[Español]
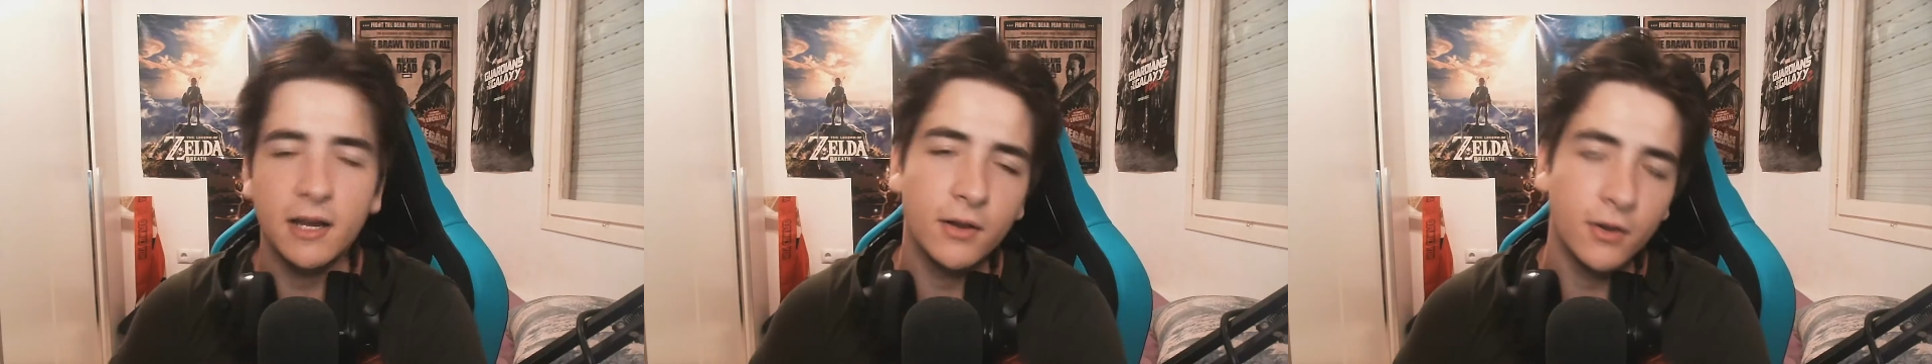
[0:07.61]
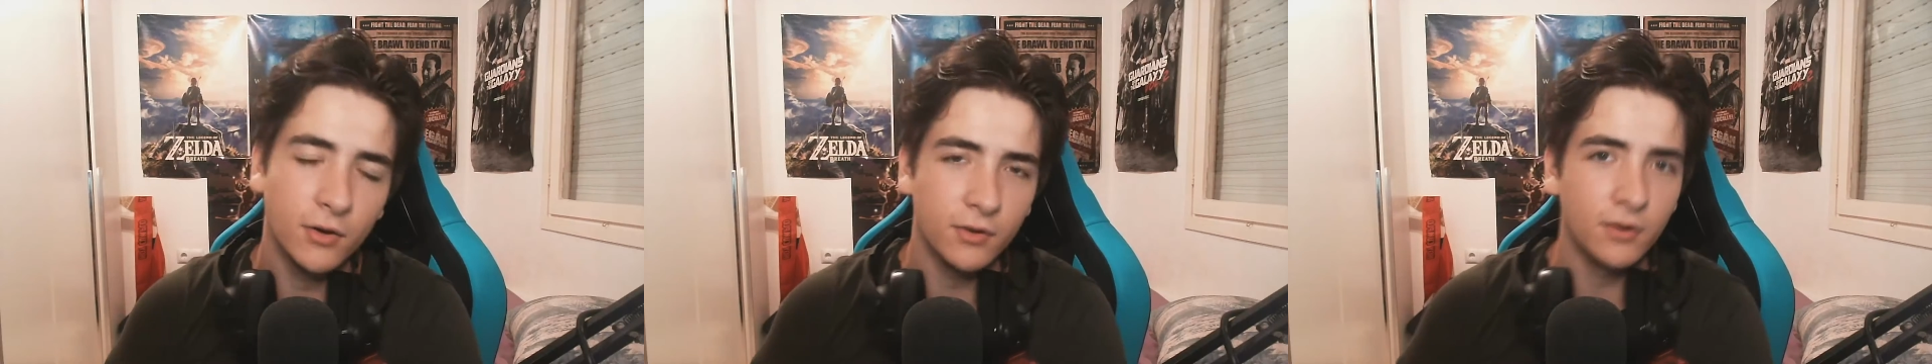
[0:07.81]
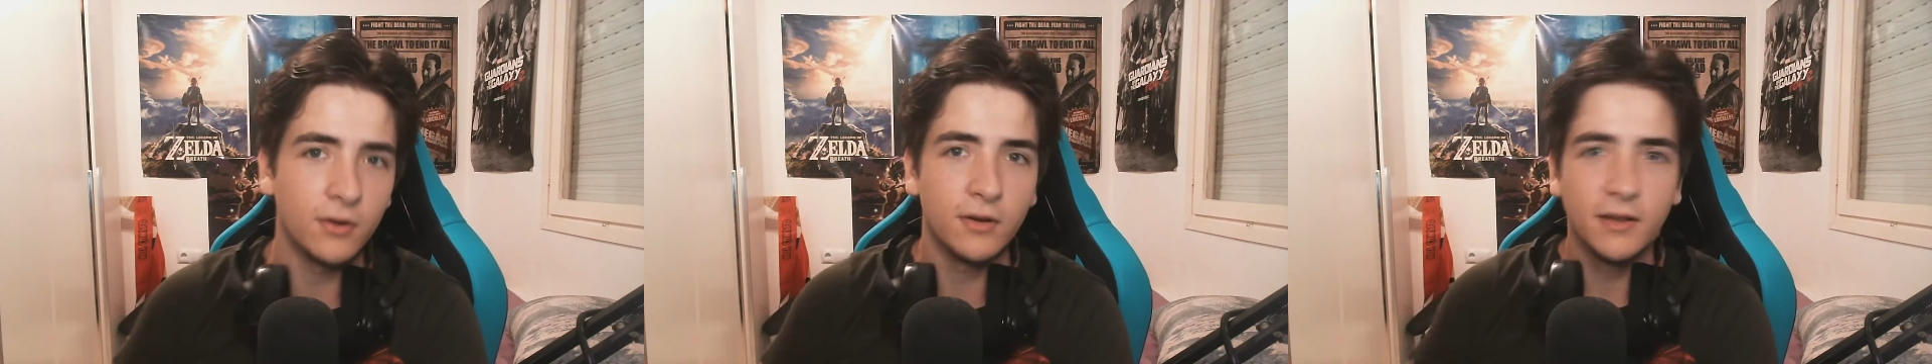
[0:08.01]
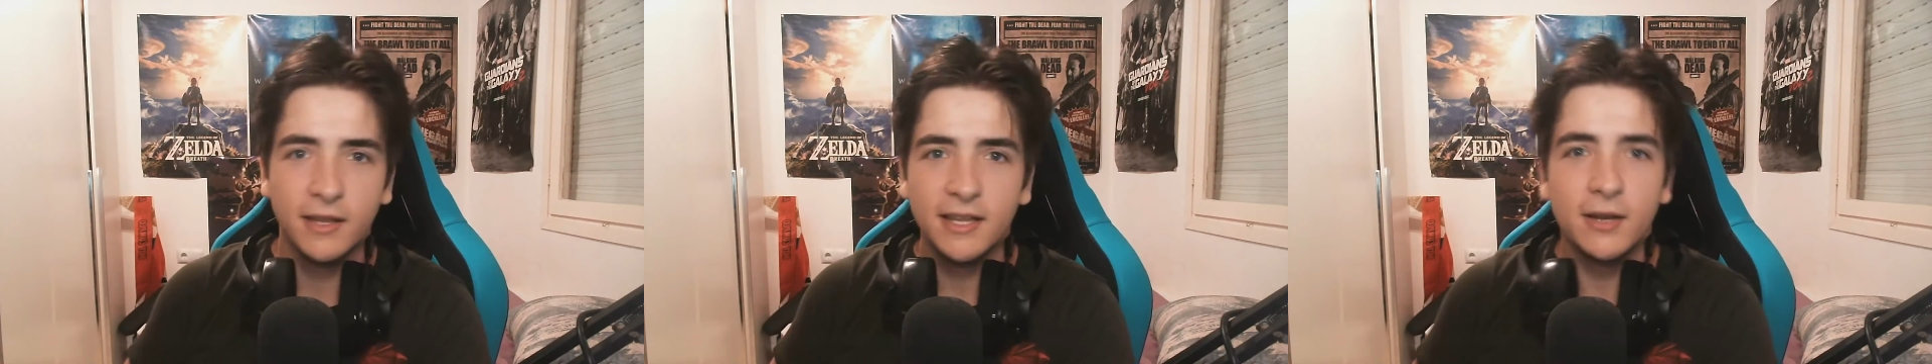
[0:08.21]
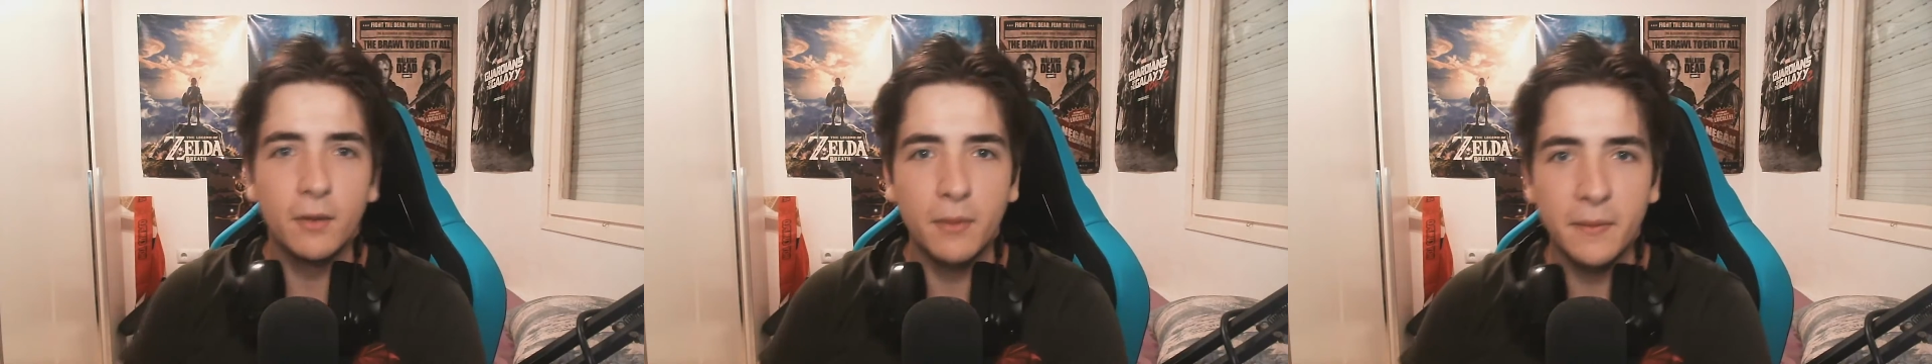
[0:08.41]
No, no,
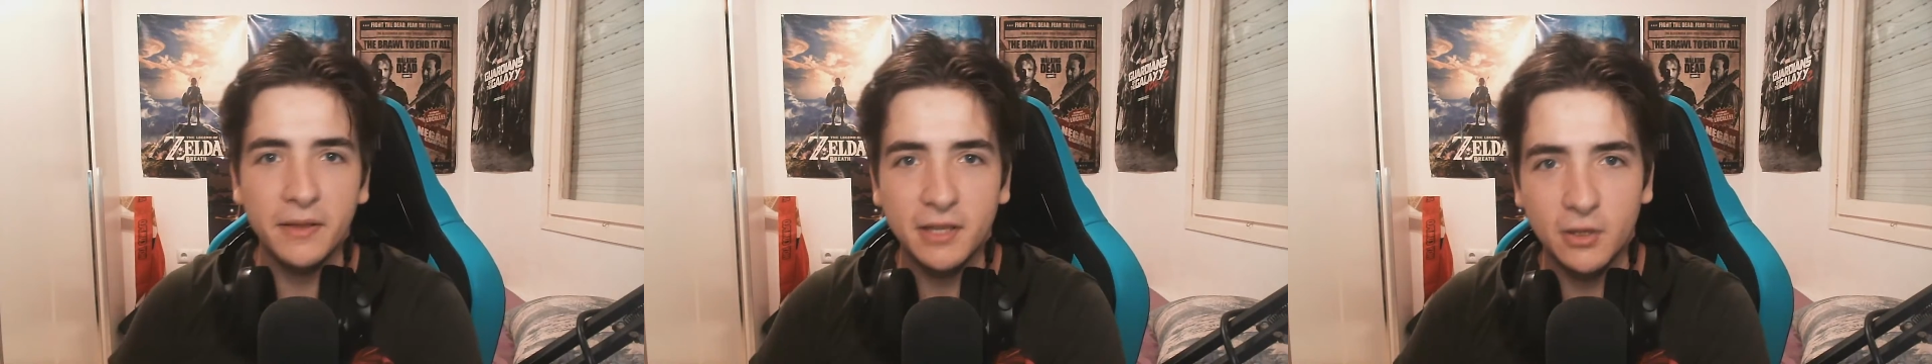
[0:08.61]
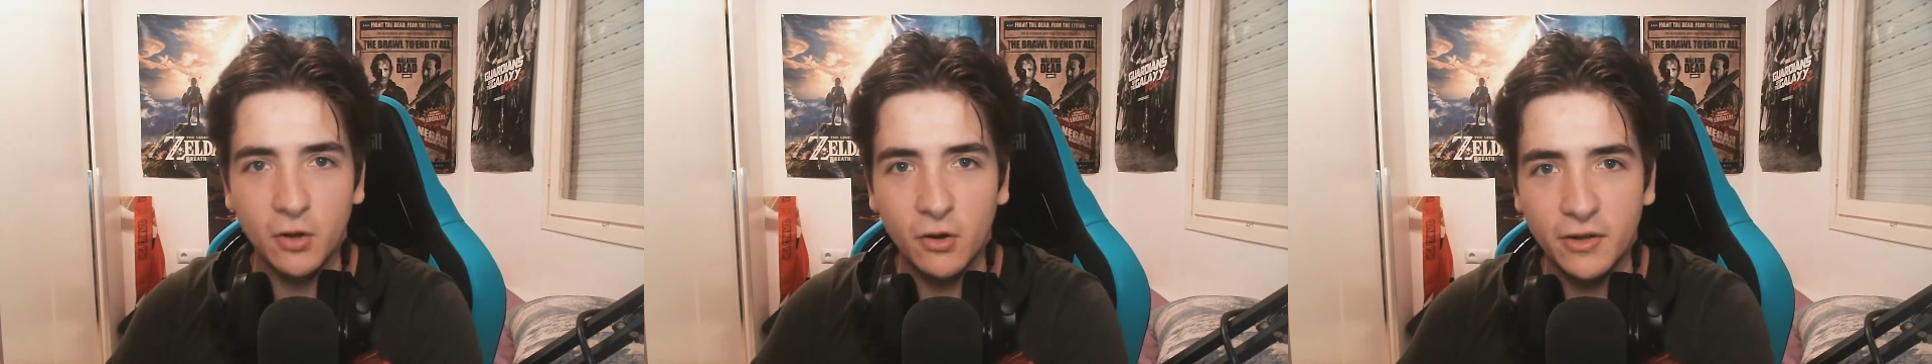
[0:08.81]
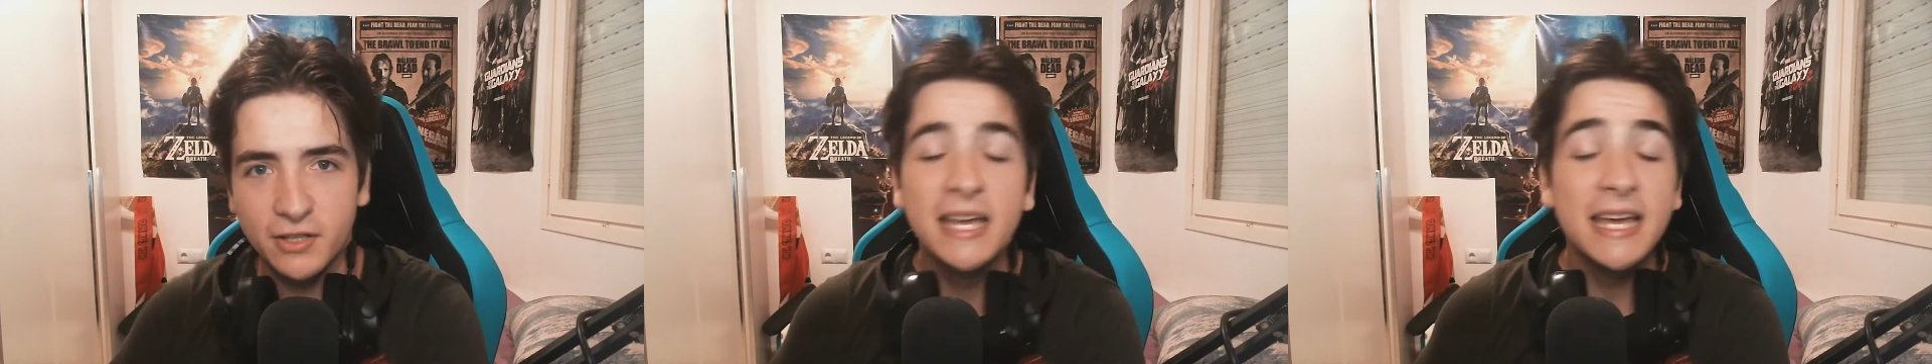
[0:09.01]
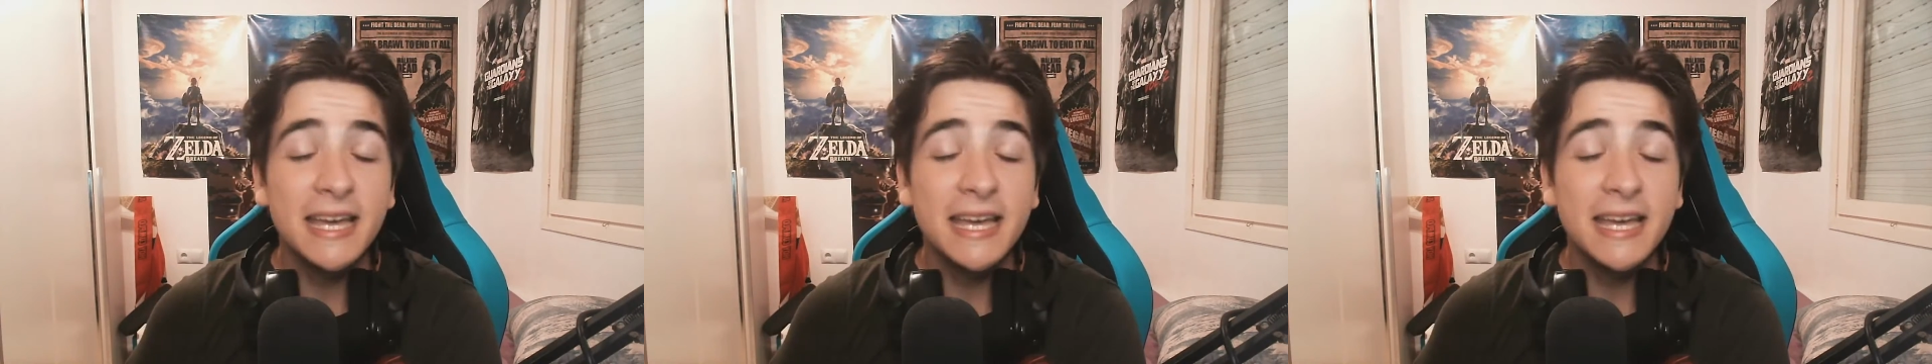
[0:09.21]
obviamente no lo he hecho